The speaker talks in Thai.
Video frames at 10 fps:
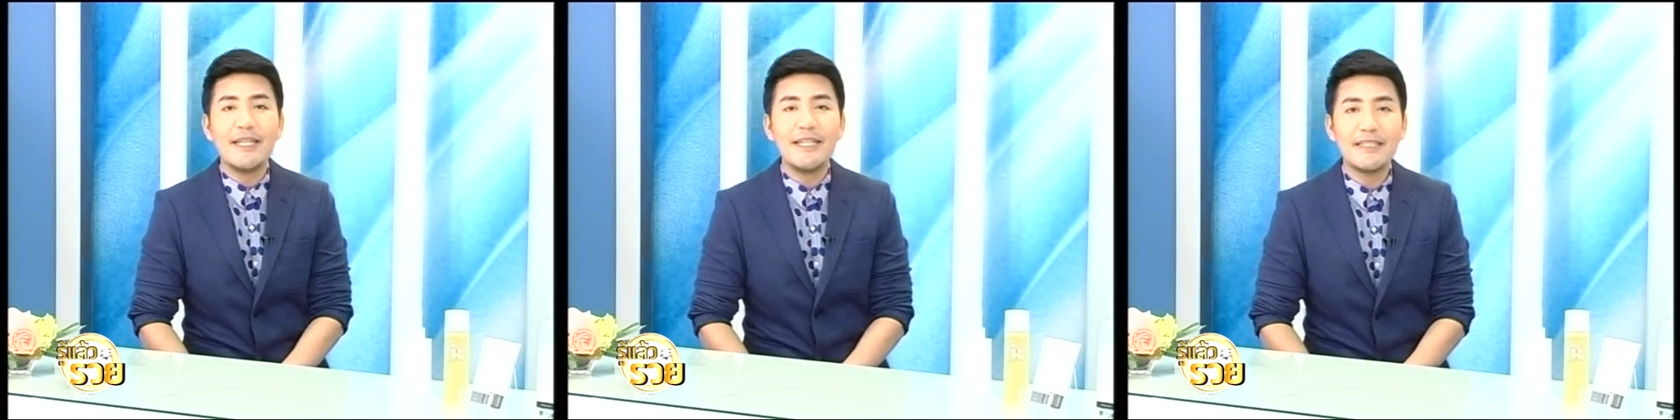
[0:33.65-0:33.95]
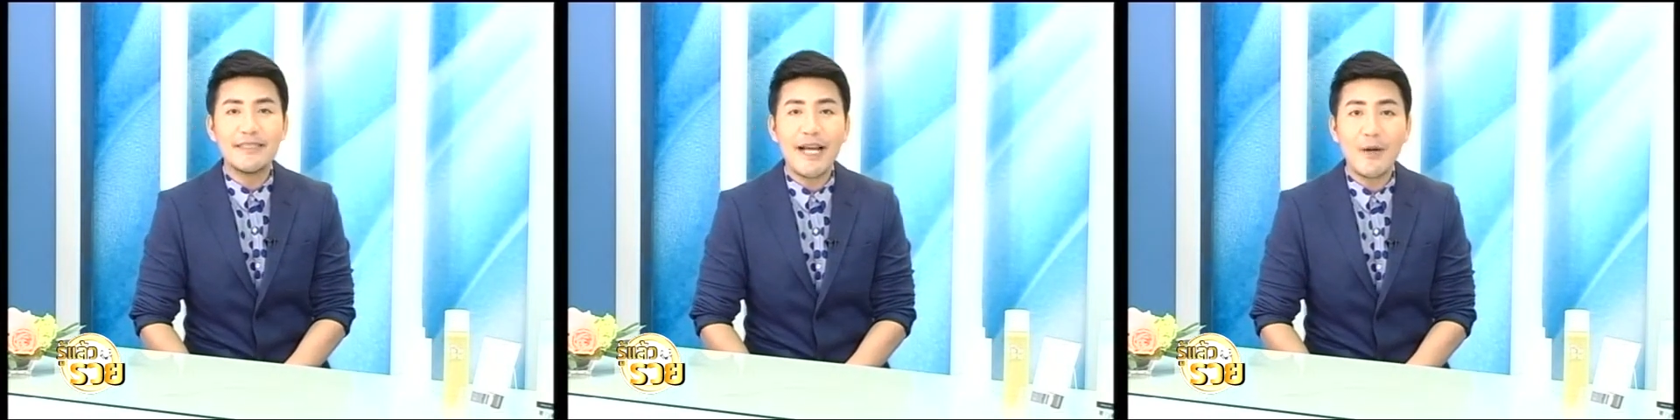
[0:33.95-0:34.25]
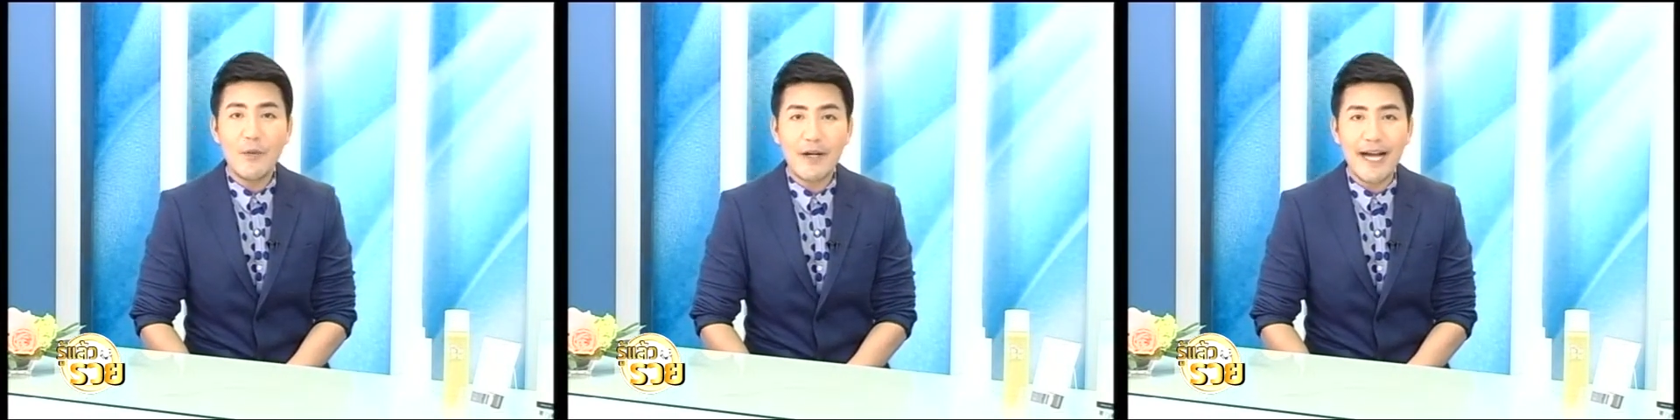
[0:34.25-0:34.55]
ที่จะสร้าง
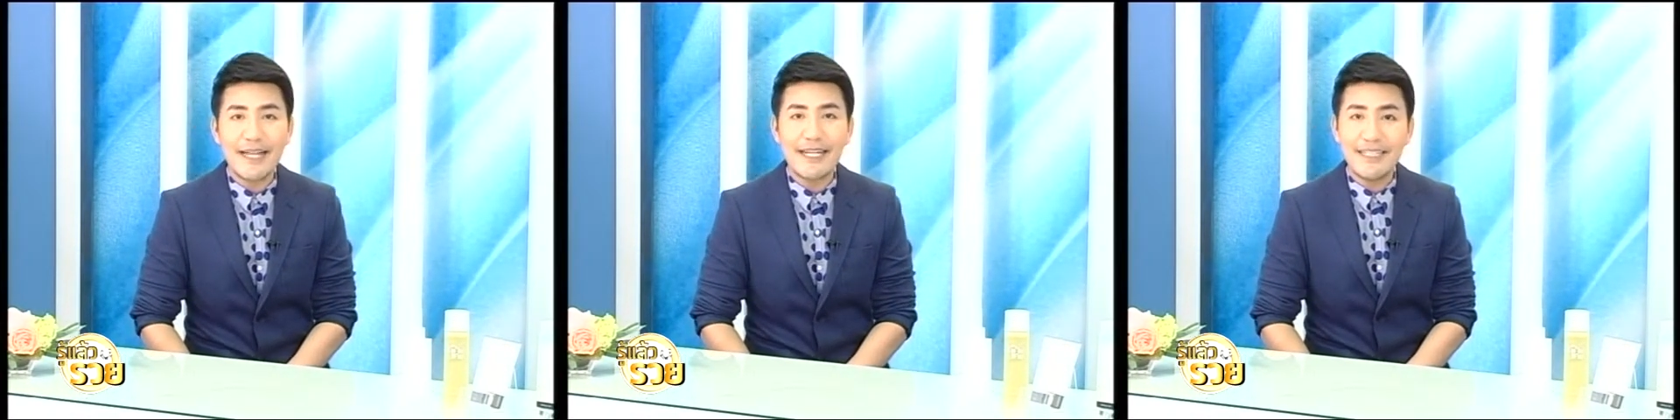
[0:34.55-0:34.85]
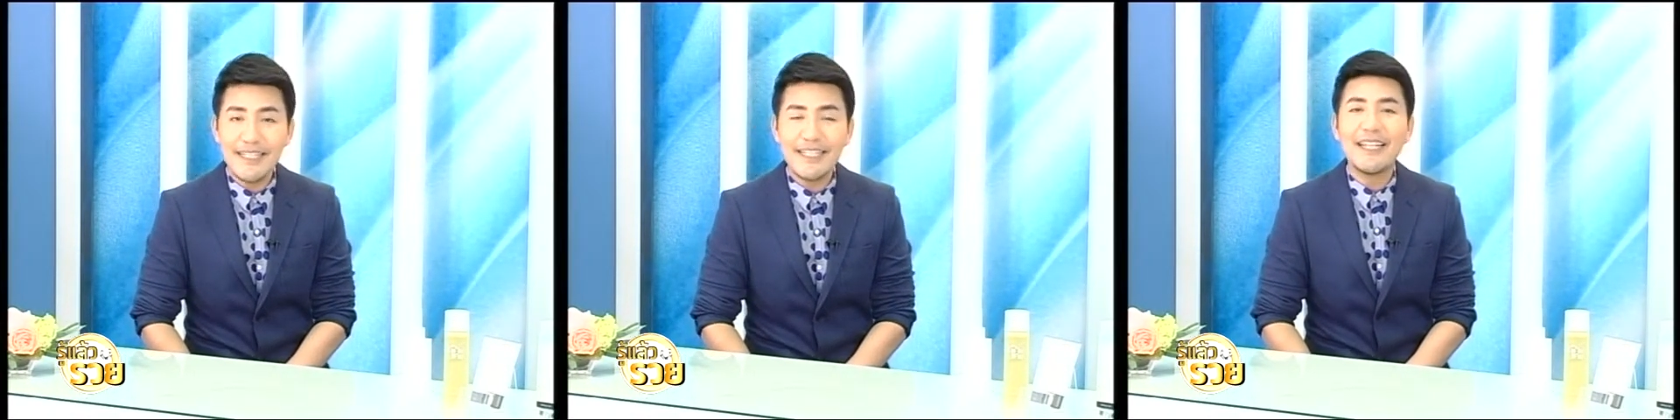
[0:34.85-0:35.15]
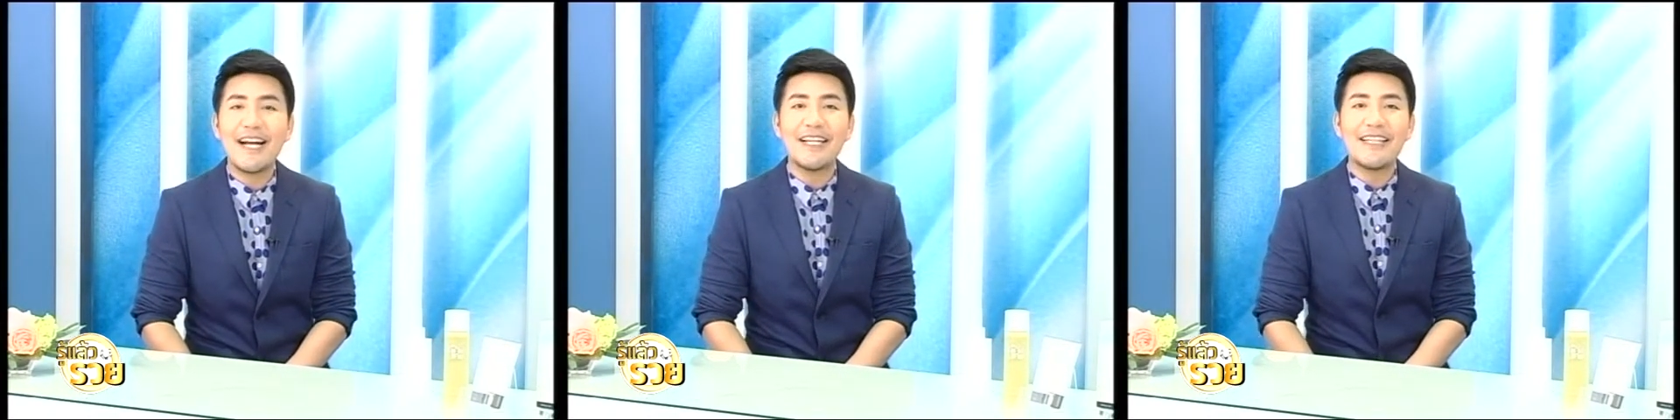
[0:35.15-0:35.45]
โอกาสอันยิ่ง
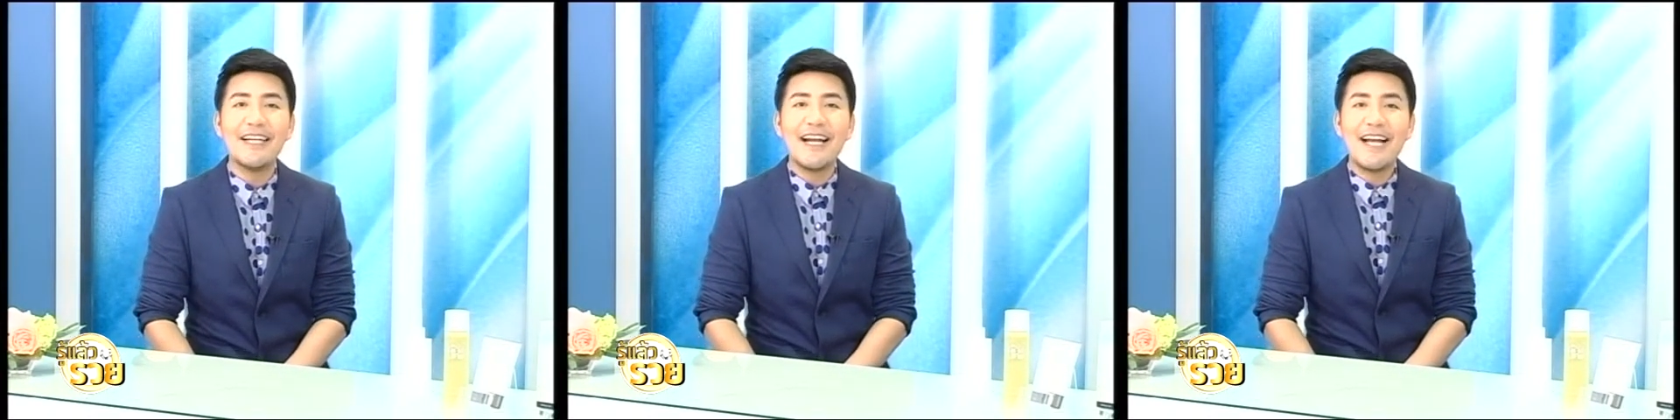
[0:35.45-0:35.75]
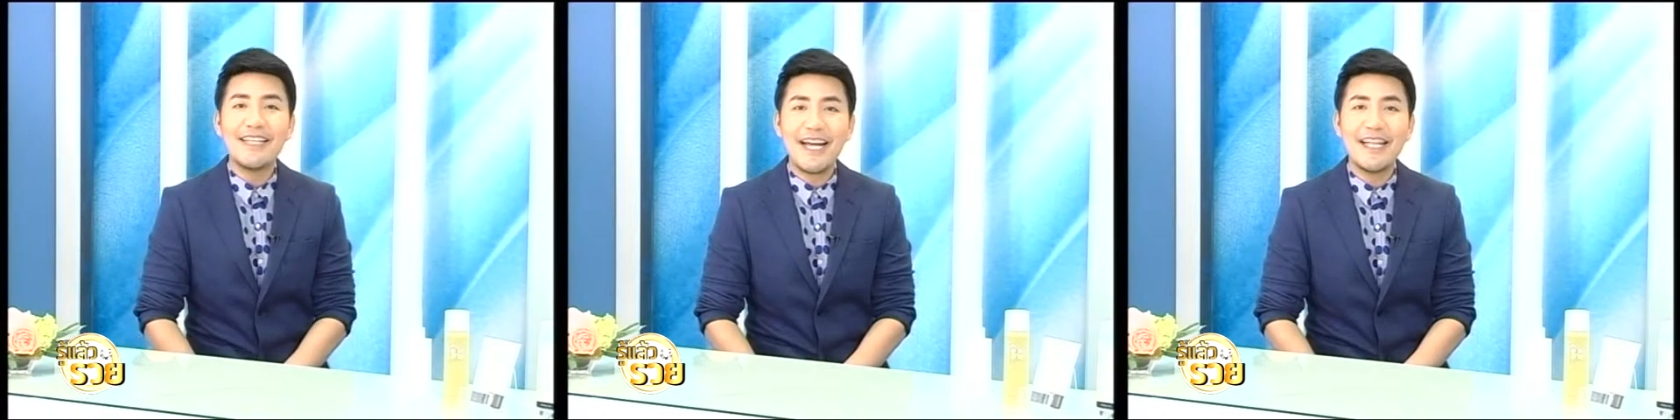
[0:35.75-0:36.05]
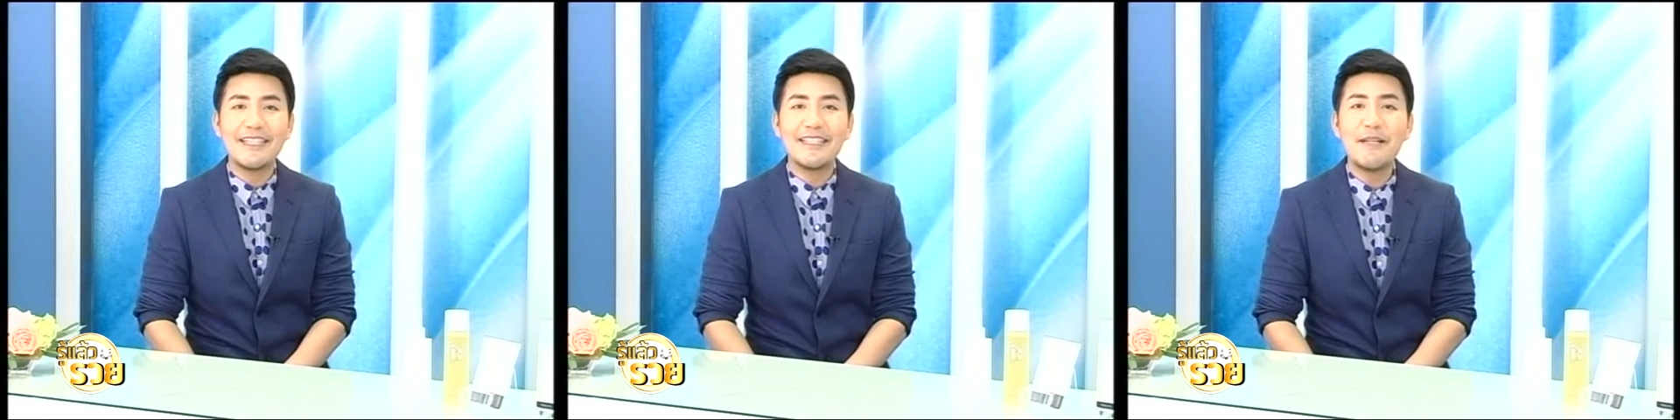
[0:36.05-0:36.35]
ใหญ่ให้ท่า
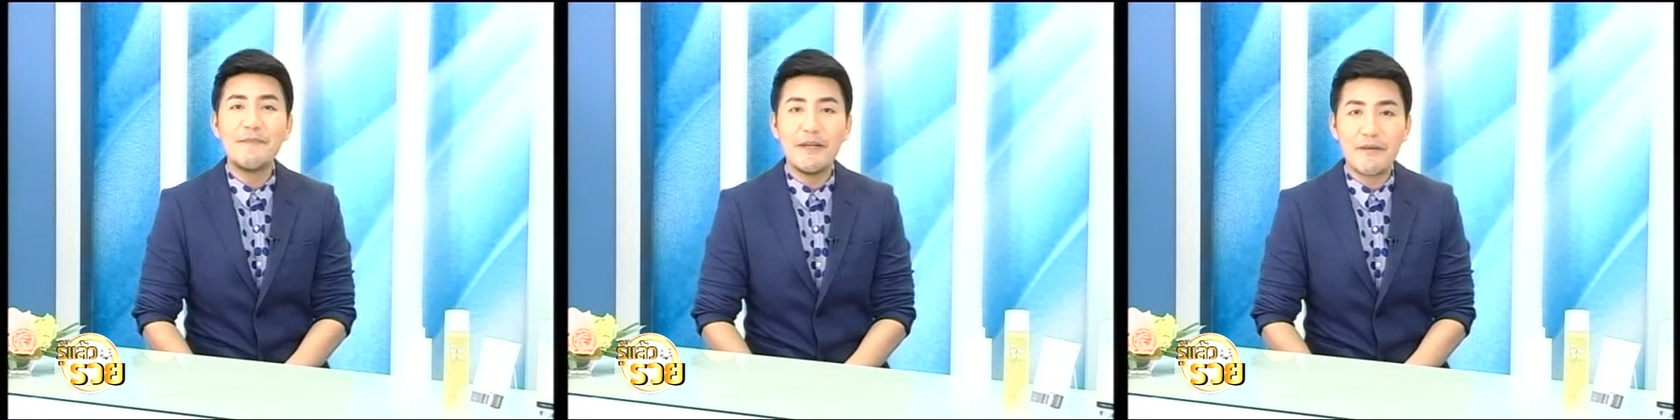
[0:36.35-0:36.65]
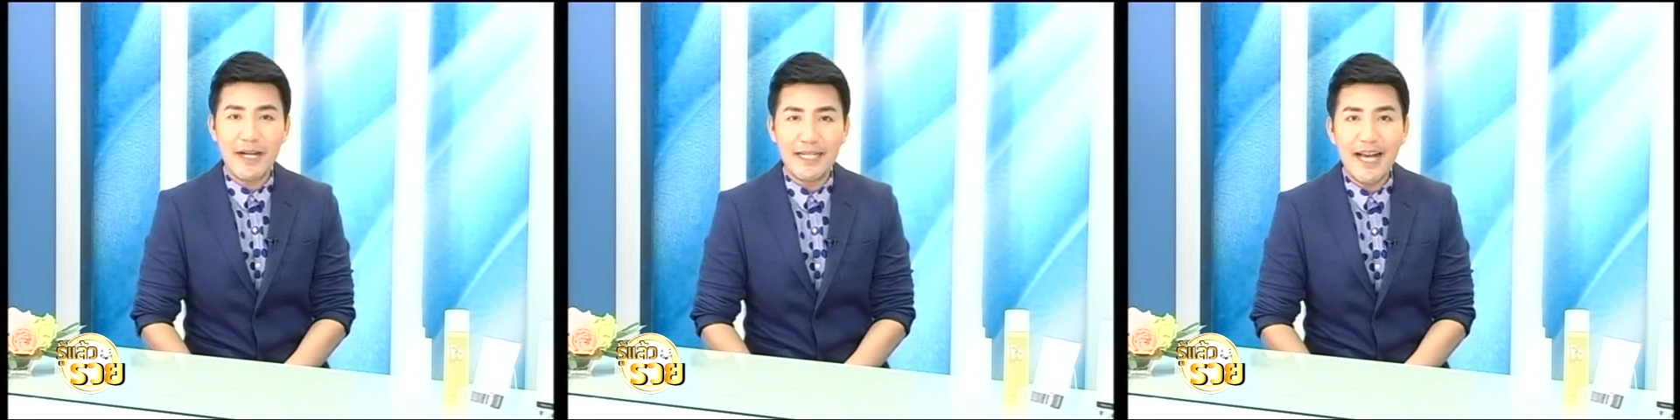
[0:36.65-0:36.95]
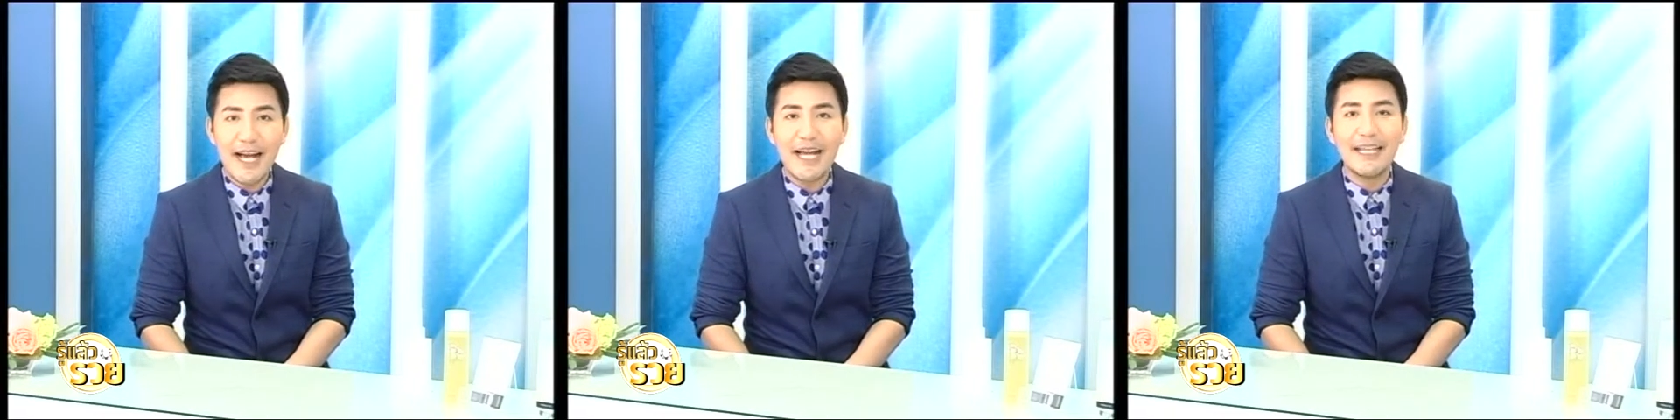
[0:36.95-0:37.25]
นได้มีราย
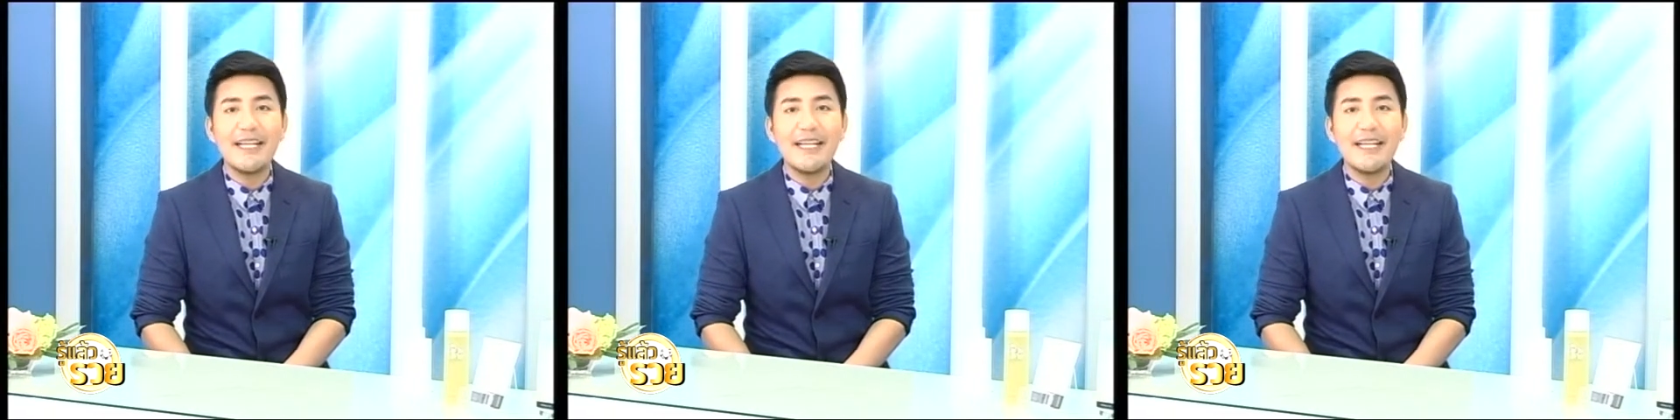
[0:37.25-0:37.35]
ได้